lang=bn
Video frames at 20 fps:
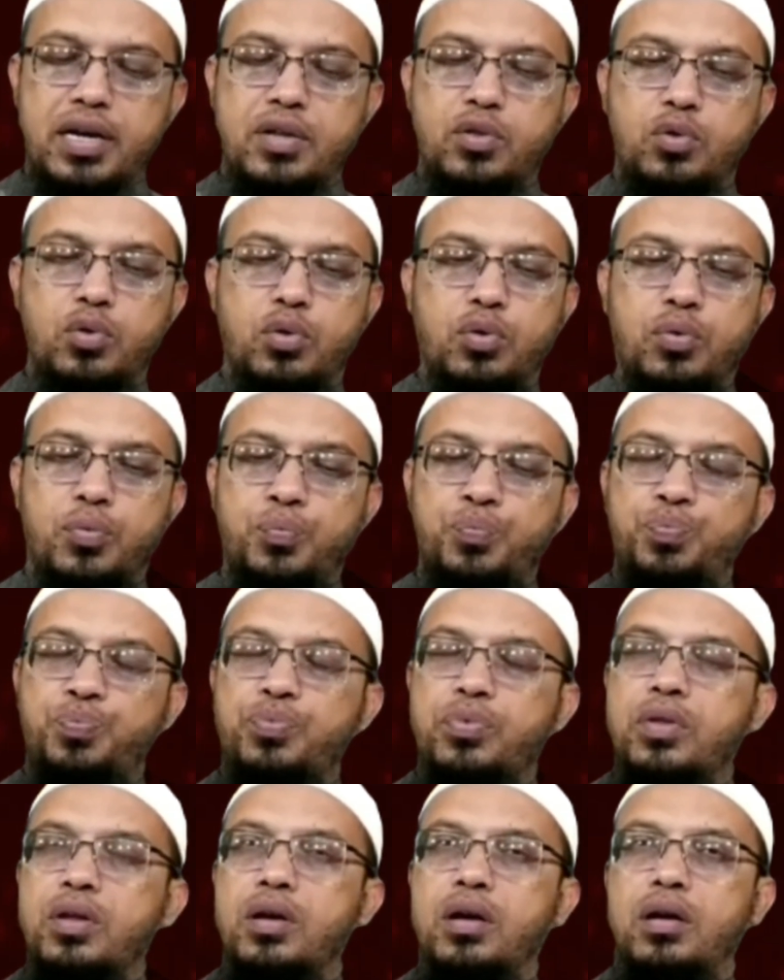এটা তো
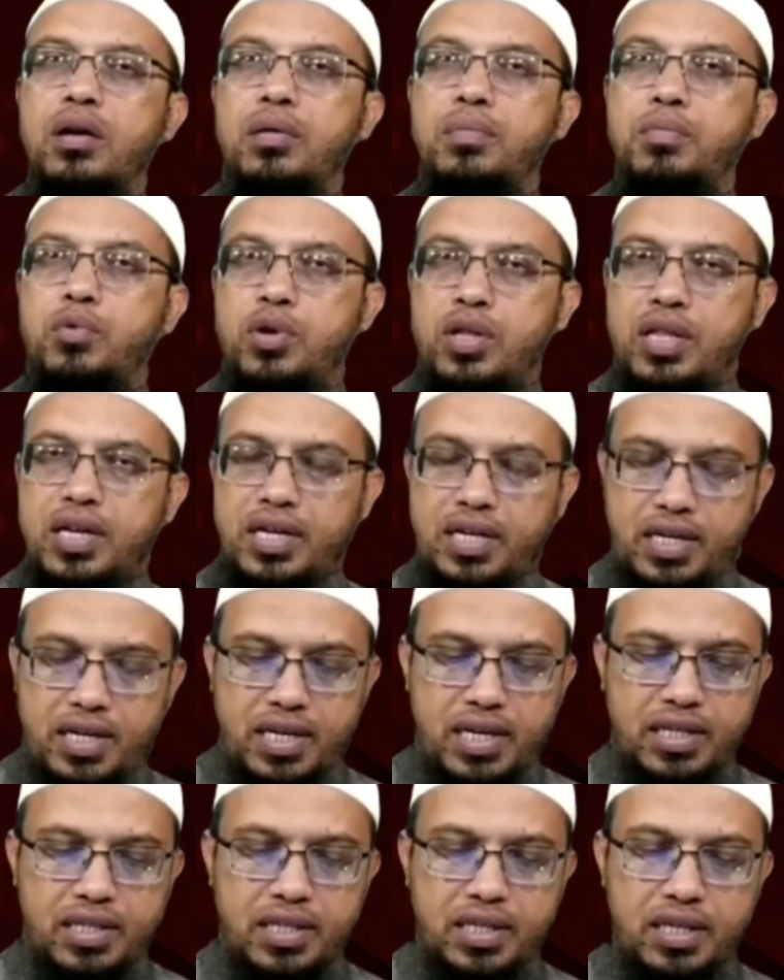মোটা দাগে
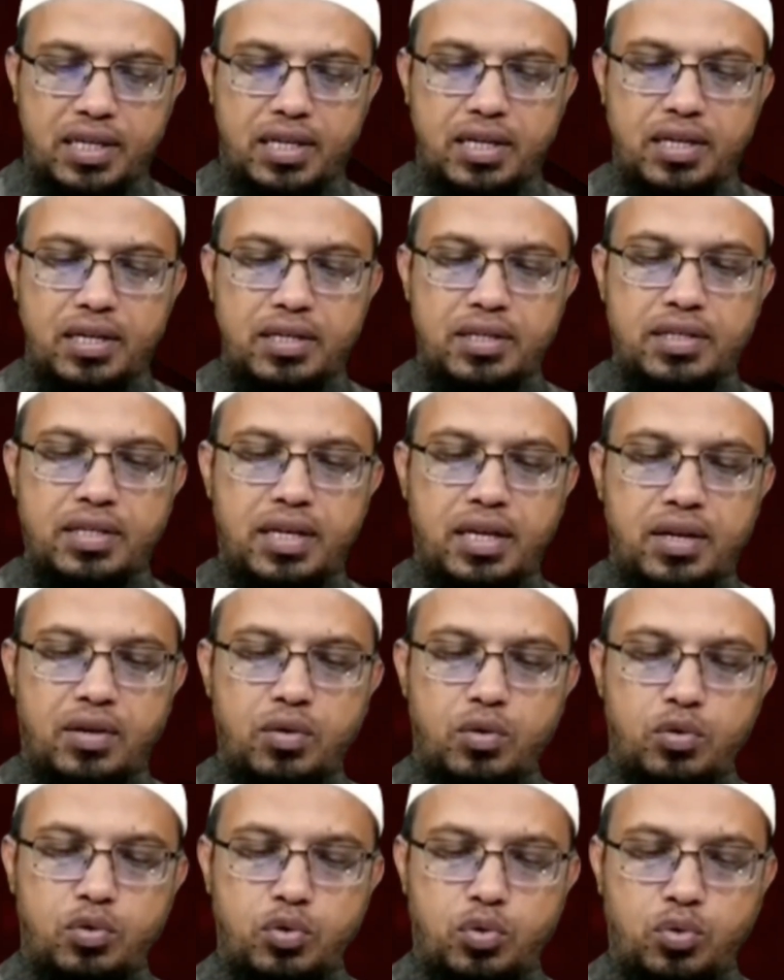ঠিক আছে যে
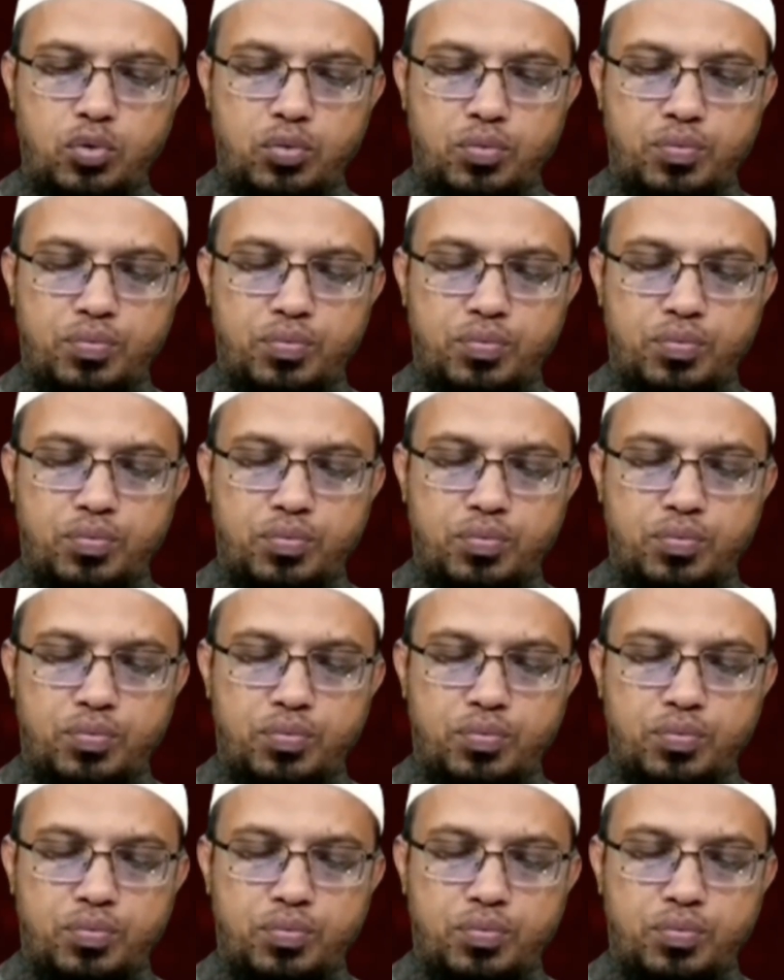অজু